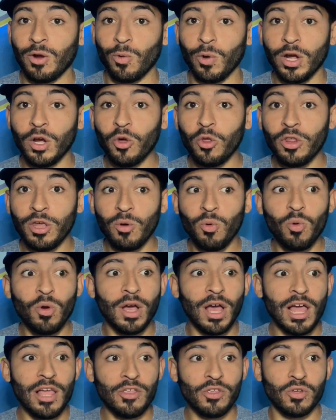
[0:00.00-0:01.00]
luego de
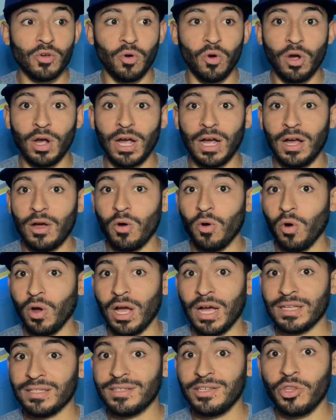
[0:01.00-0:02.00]
un año o
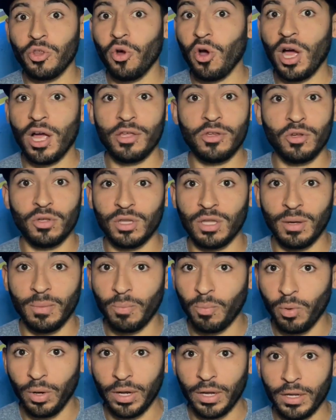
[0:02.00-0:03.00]
casi dos años
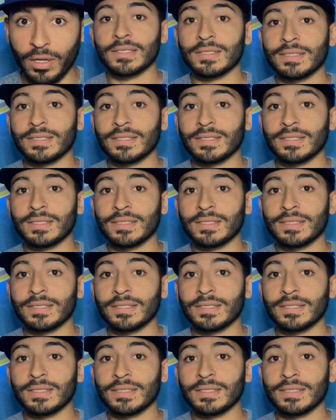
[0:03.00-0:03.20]
después,